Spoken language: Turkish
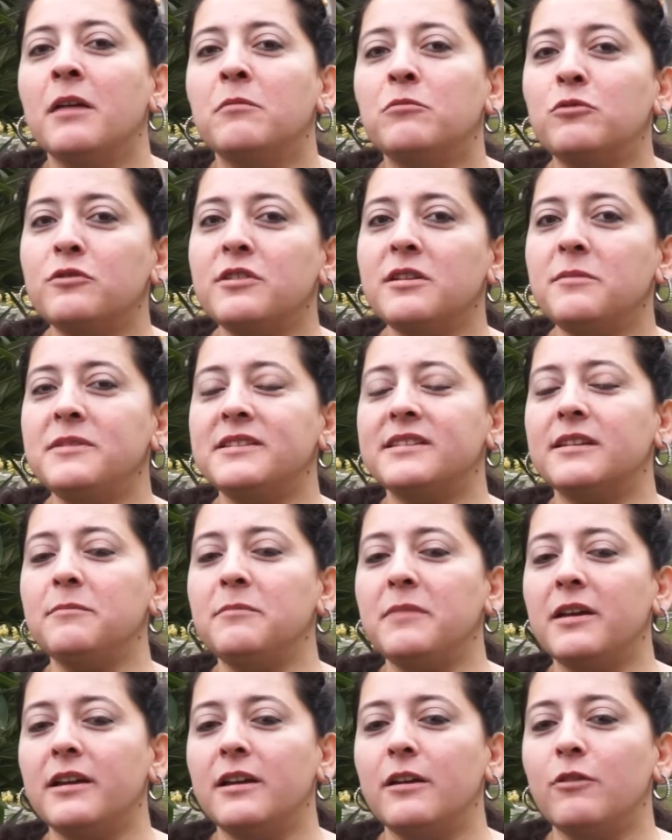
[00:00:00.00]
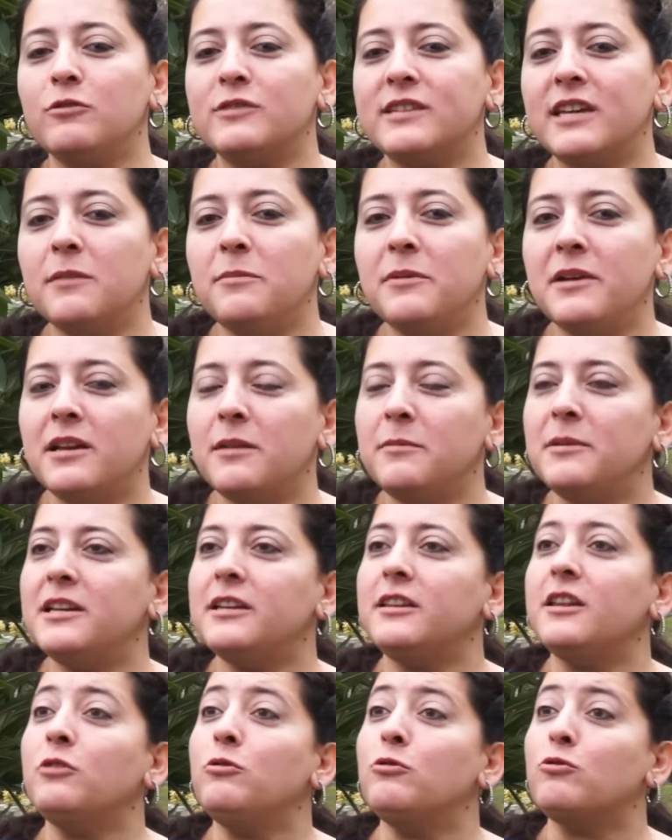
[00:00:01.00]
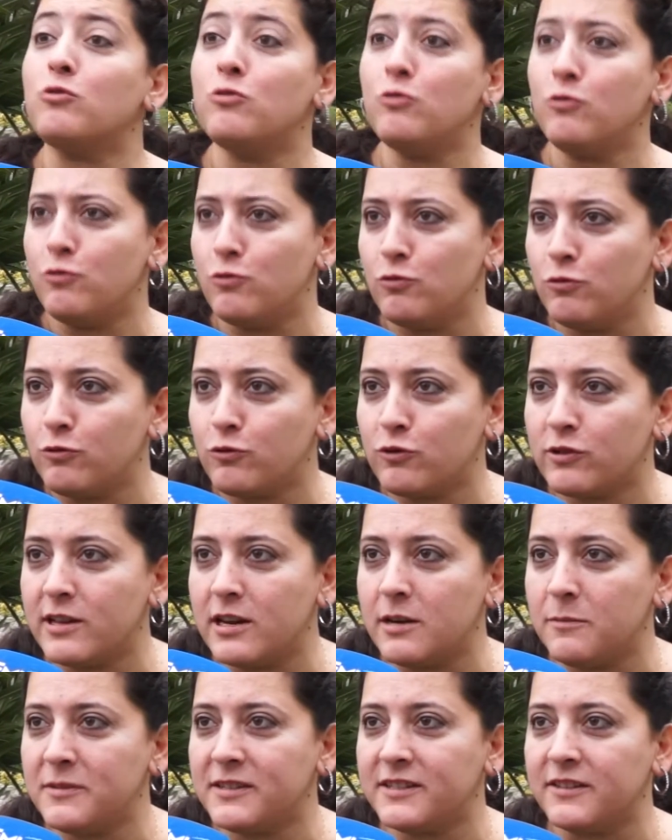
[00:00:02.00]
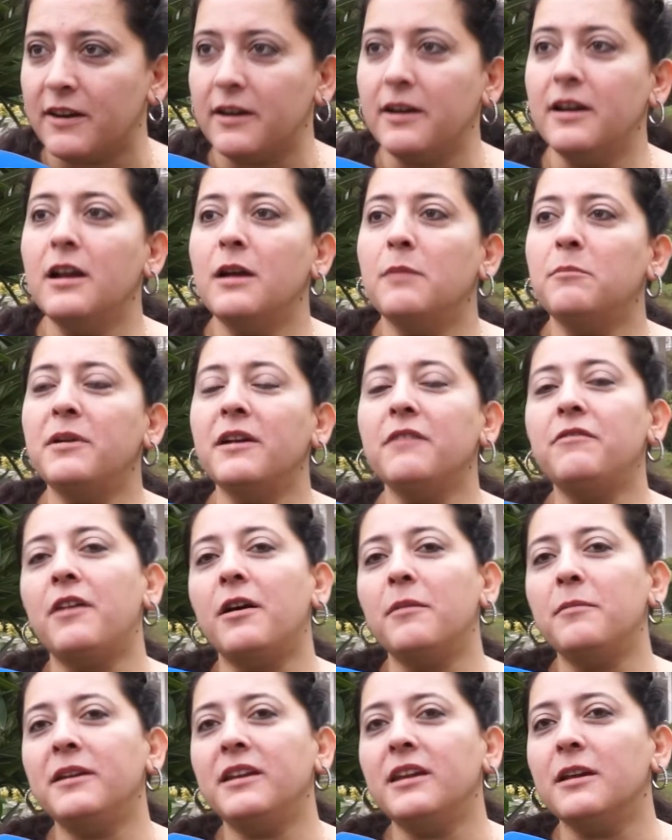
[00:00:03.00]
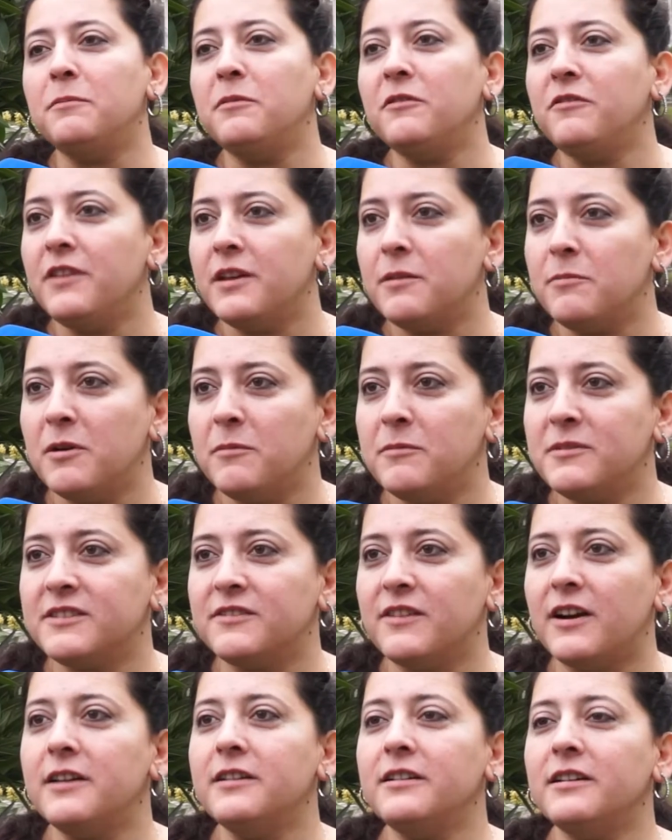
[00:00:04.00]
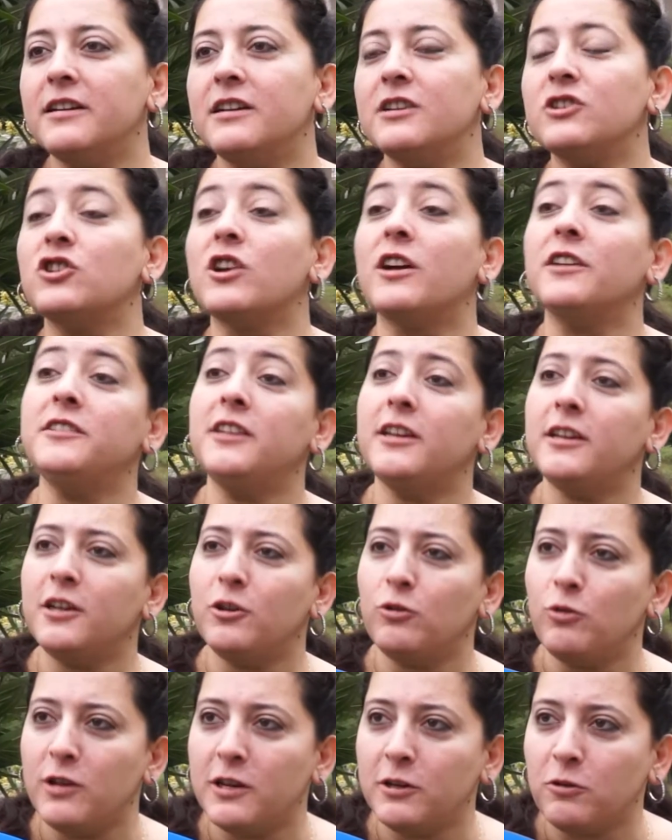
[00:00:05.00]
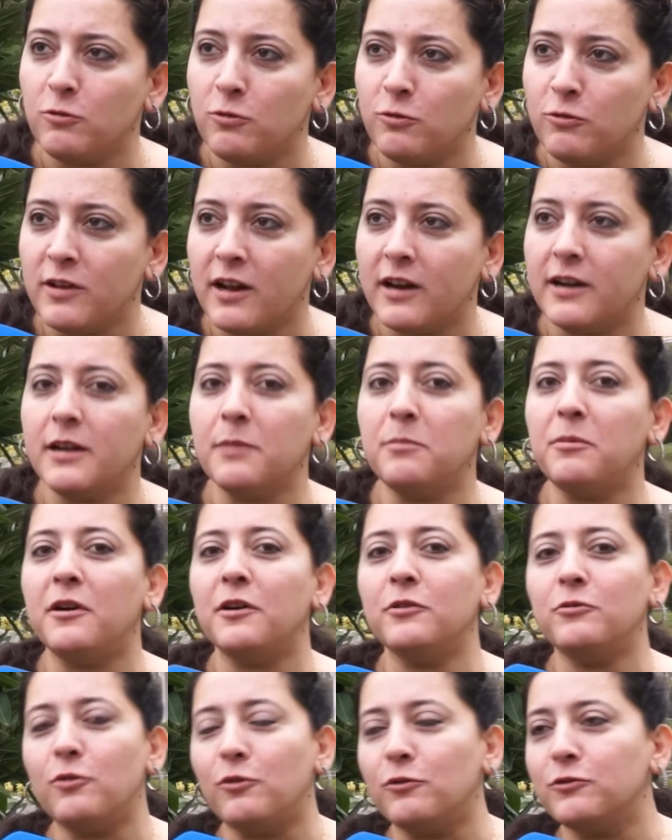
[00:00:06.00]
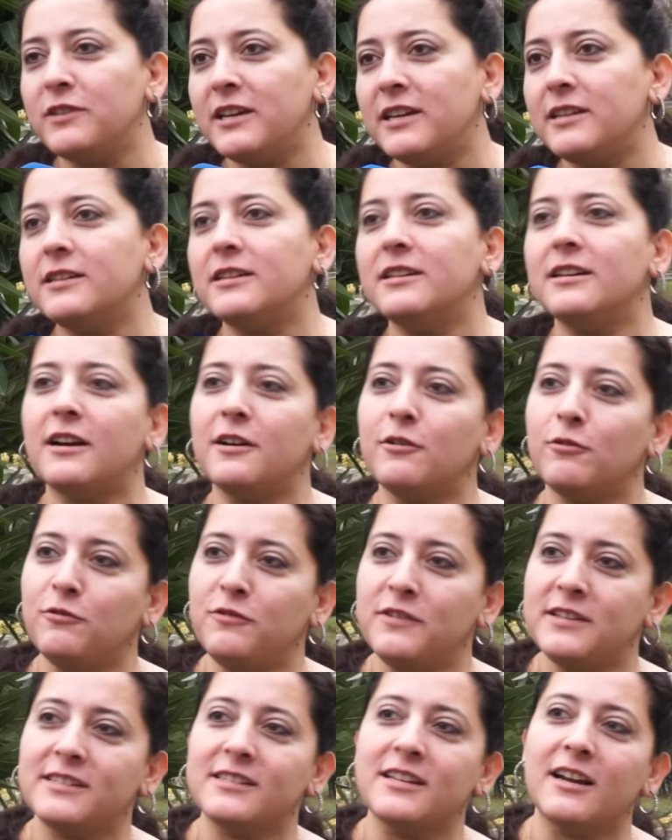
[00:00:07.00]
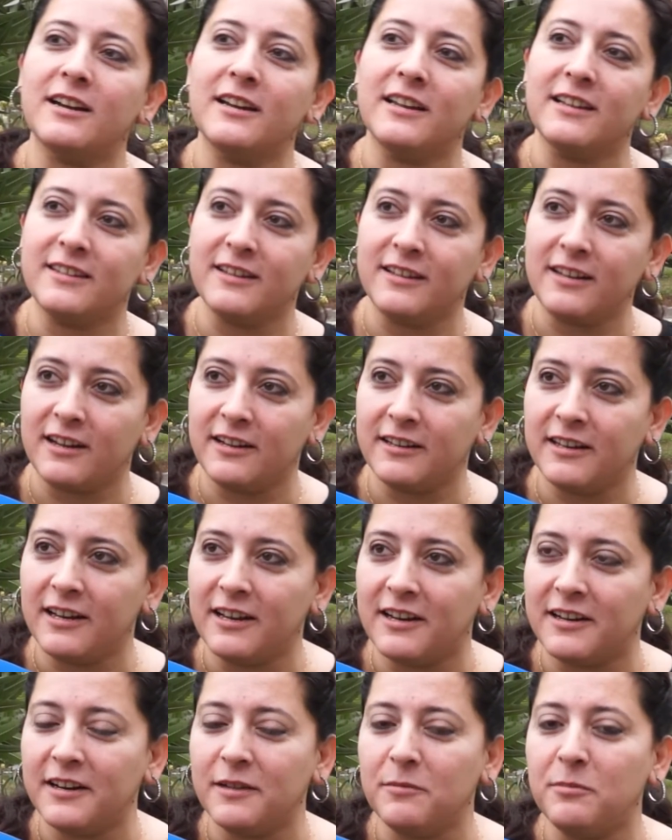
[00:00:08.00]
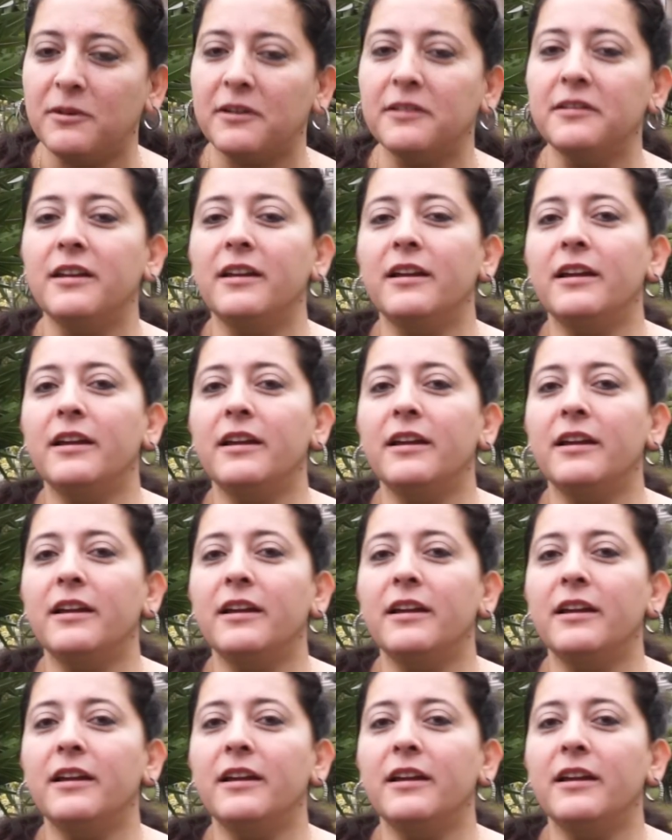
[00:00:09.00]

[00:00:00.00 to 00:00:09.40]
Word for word: Burada bizim e, Özge Yapı ile birlikte güçlü kuruluşlarımız var. Prefabrik yapı firmamız var. E, şantiye yönelik ürünler yapan, konteynerler, ofisler, yatakhaneler yapan.